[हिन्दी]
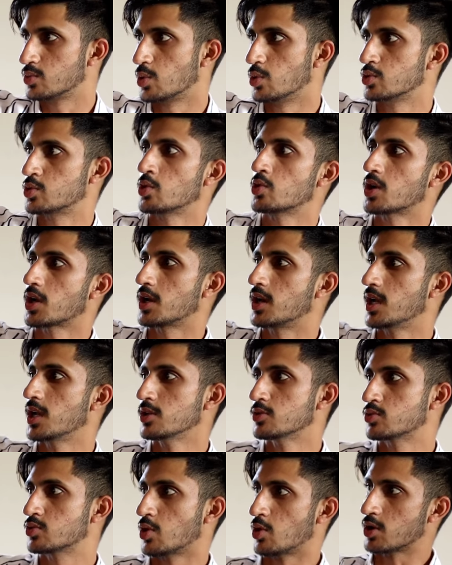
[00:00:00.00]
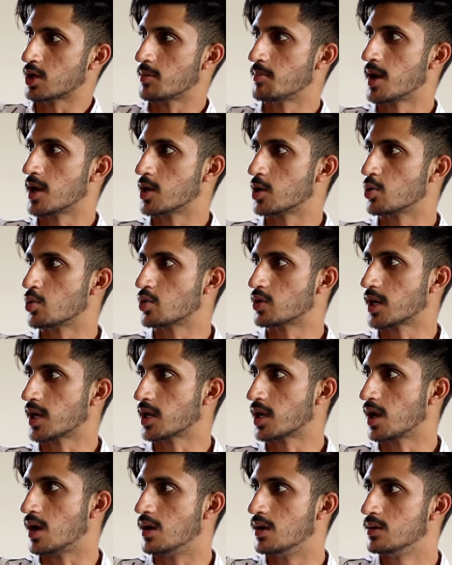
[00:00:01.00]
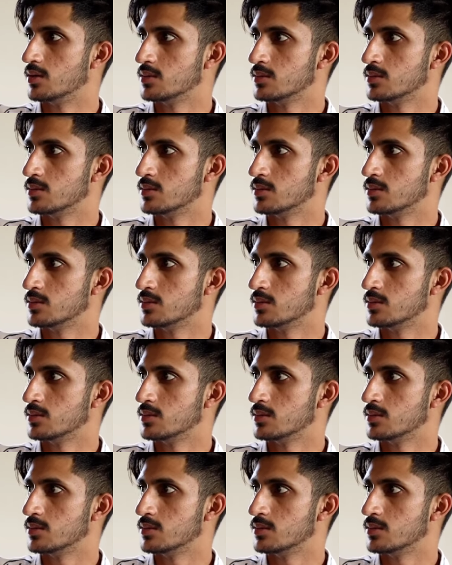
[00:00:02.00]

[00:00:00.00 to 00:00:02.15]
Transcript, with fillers: तो तो कर ले तो के मानो रोक रहे क्या